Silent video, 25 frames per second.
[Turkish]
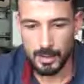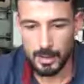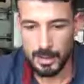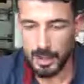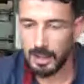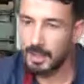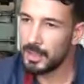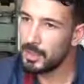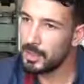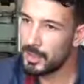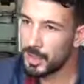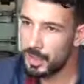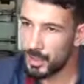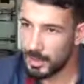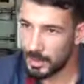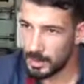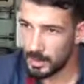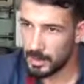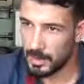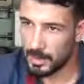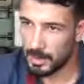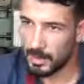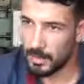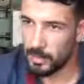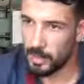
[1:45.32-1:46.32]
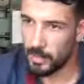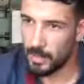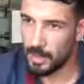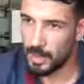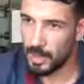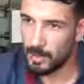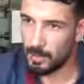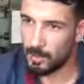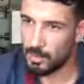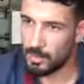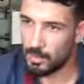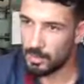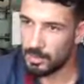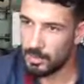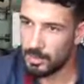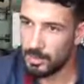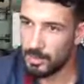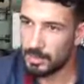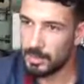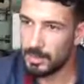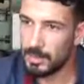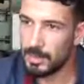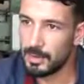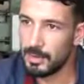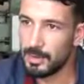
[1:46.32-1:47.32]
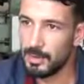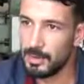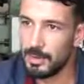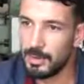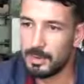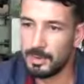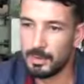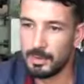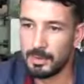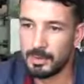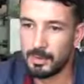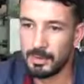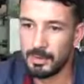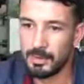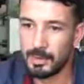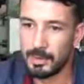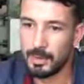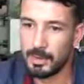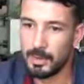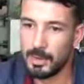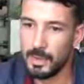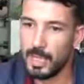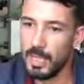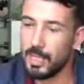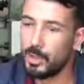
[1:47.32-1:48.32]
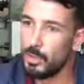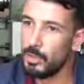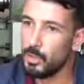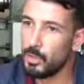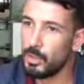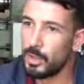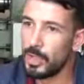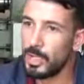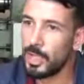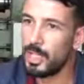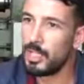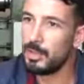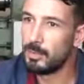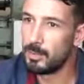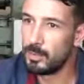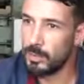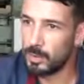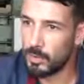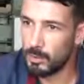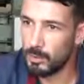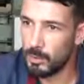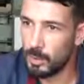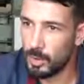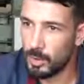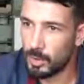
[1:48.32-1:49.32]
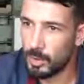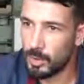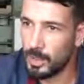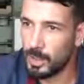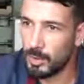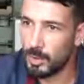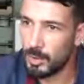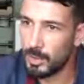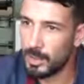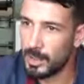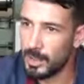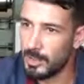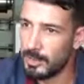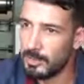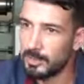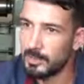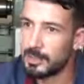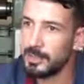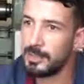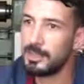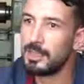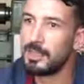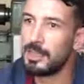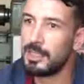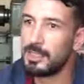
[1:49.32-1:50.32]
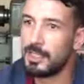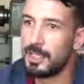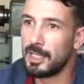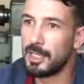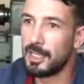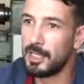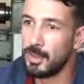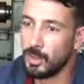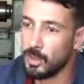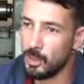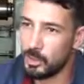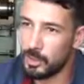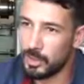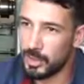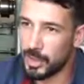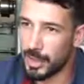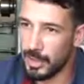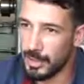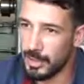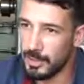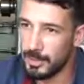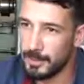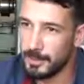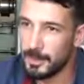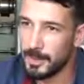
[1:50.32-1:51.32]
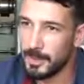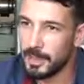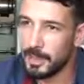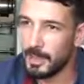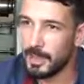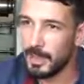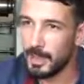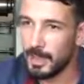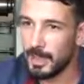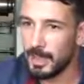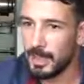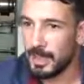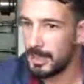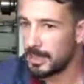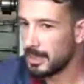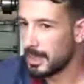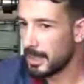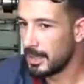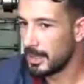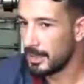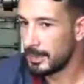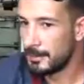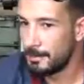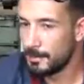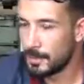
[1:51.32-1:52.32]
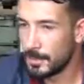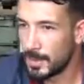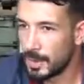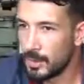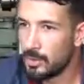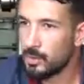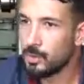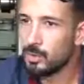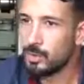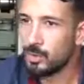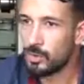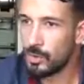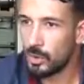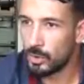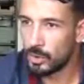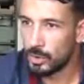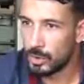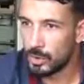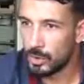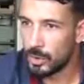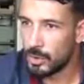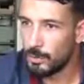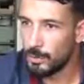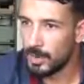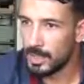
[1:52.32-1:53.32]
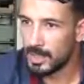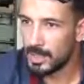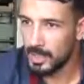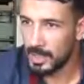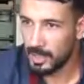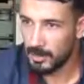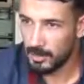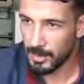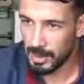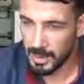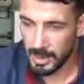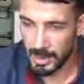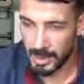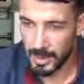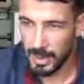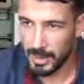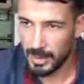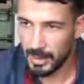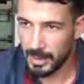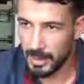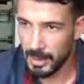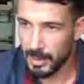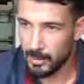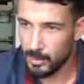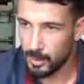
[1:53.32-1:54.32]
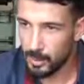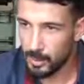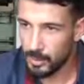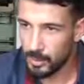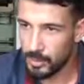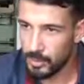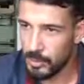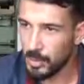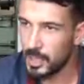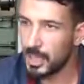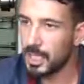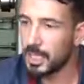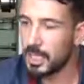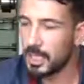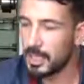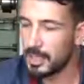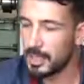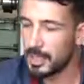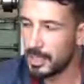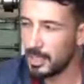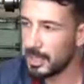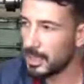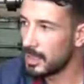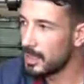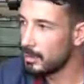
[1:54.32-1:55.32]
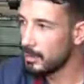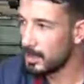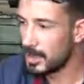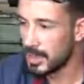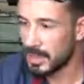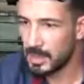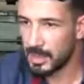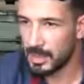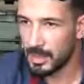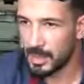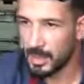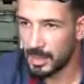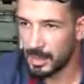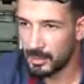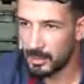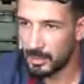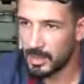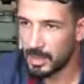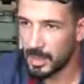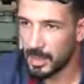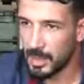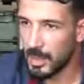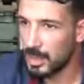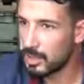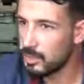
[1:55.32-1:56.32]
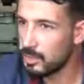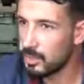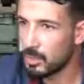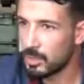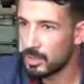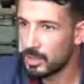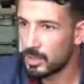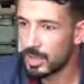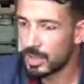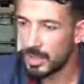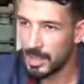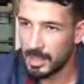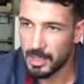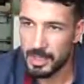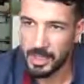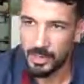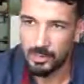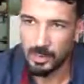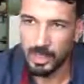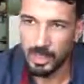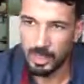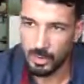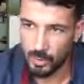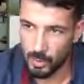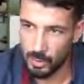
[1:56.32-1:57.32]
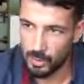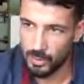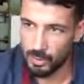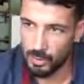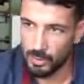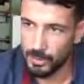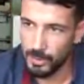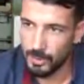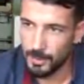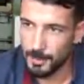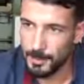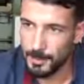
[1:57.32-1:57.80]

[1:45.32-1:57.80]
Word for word: 7 çeşit ürün yapıyoruz. Ee, her yöreye, her bölgeye göre hı hı. istenilen ölçüde hı hı. kaliteli 304 krom paslanmaz dikelden yapıyoruz. Kesinlikle plastiklerimizde kanserojen etkisi falan yoktur.